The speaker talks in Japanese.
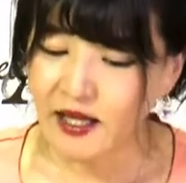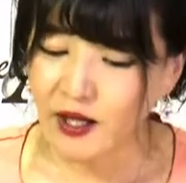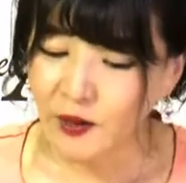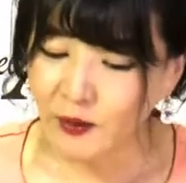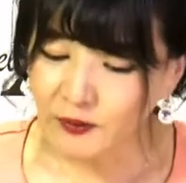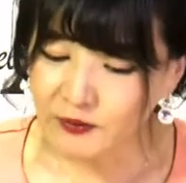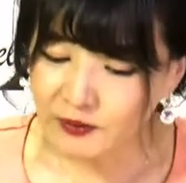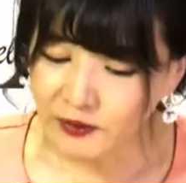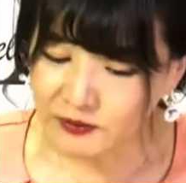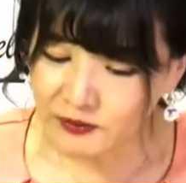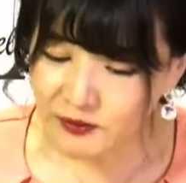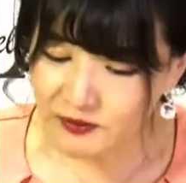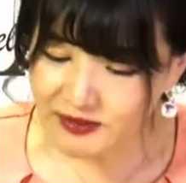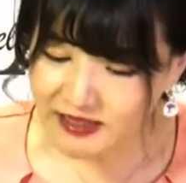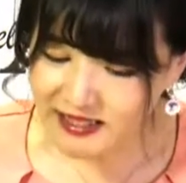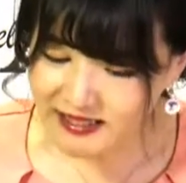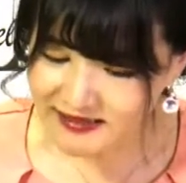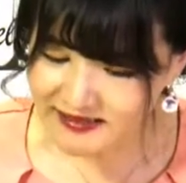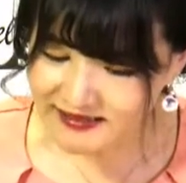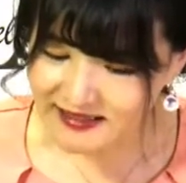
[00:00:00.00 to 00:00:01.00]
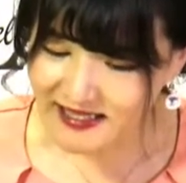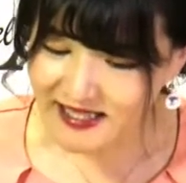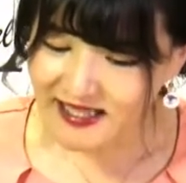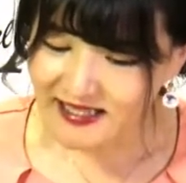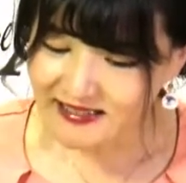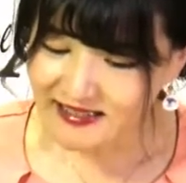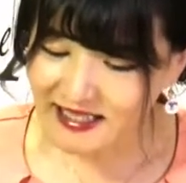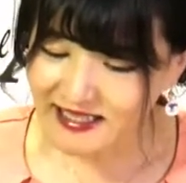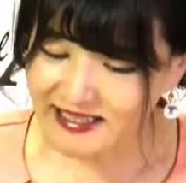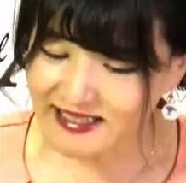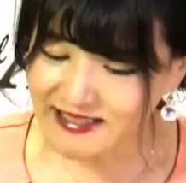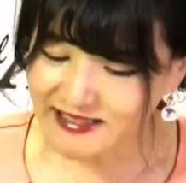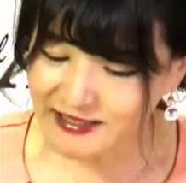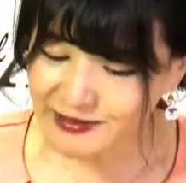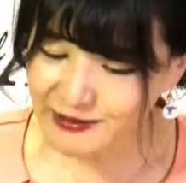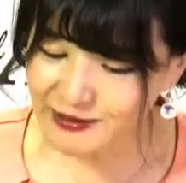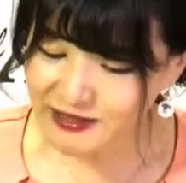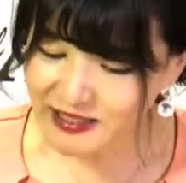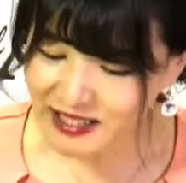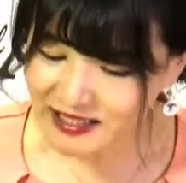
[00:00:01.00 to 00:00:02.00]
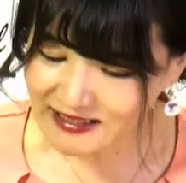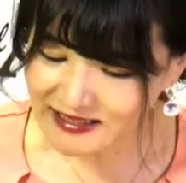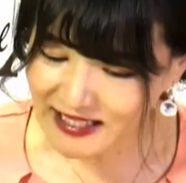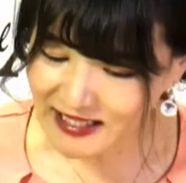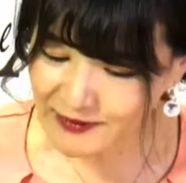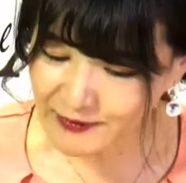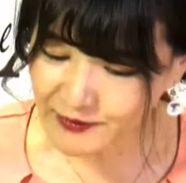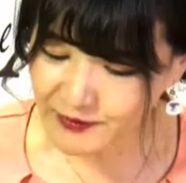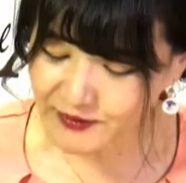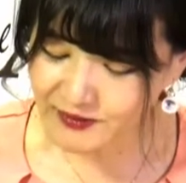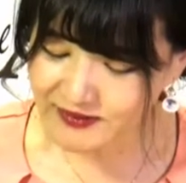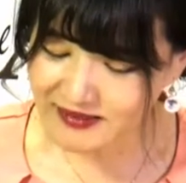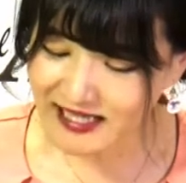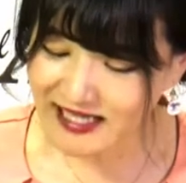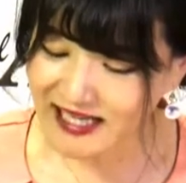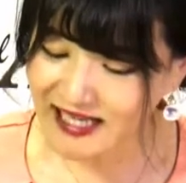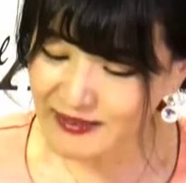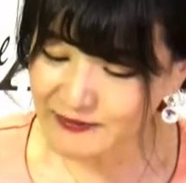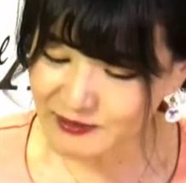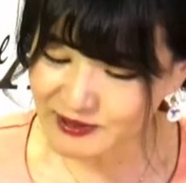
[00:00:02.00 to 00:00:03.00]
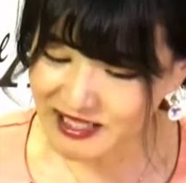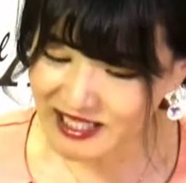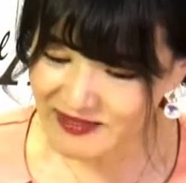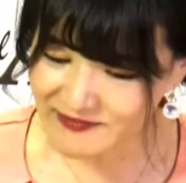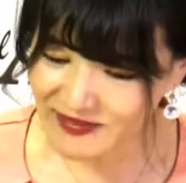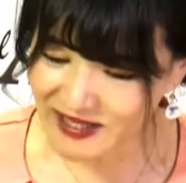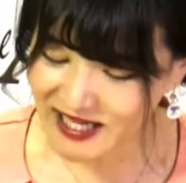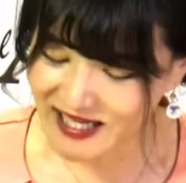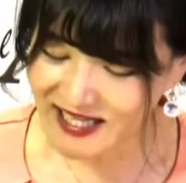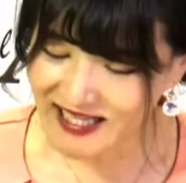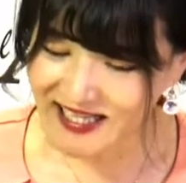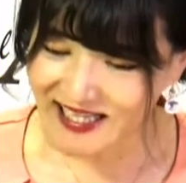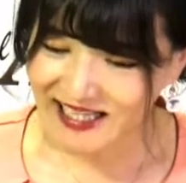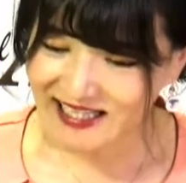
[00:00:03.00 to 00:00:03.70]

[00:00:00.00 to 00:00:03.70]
ホトトギス泣きつる方を眺むれば